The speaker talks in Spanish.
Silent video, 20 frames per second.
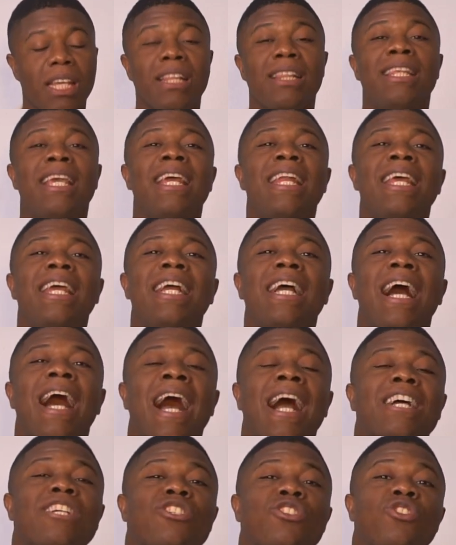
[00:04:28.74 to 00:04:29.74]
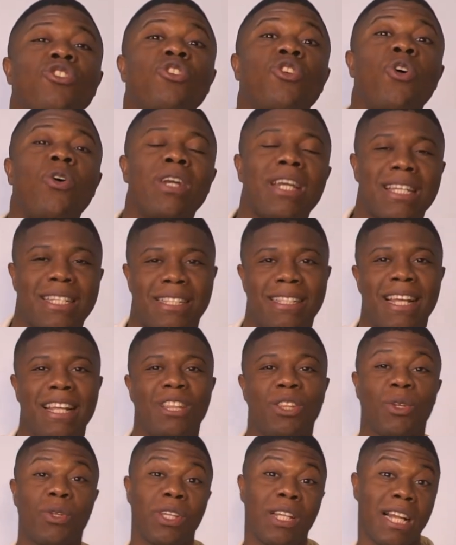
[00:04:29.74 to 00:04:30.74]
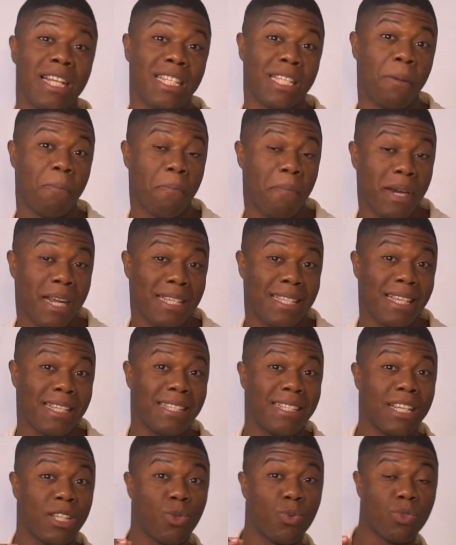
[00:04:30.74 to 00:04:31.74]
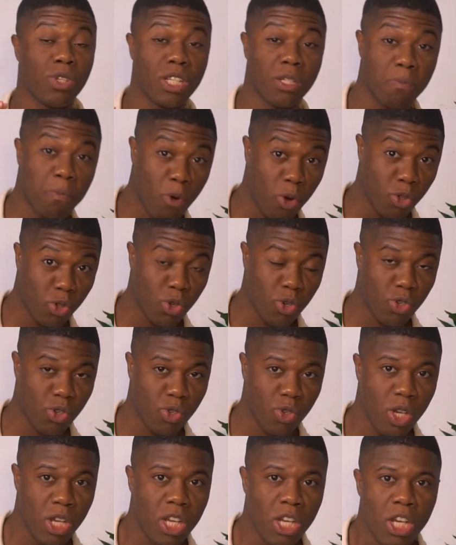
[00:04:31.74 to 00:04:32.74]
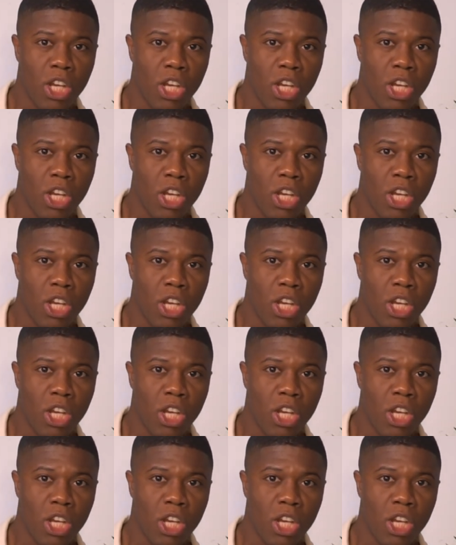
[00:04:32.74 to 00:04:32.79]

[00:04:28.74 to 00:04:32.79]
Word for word: tienen acciones dentro de las empresas de sus esposos.